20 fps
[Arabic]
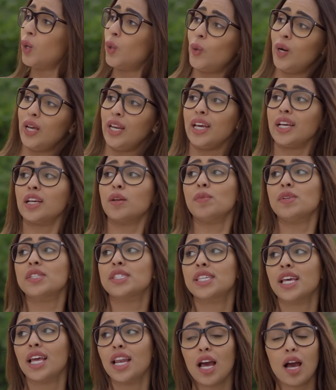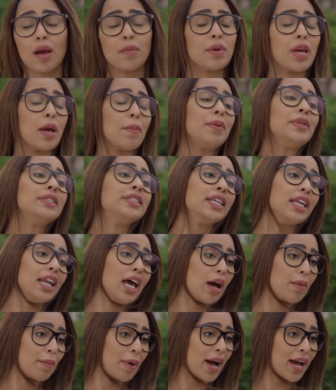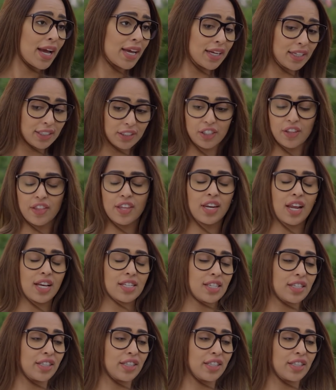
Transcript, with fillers: وعليكم السلام يا بنت الحمايل كذي الناس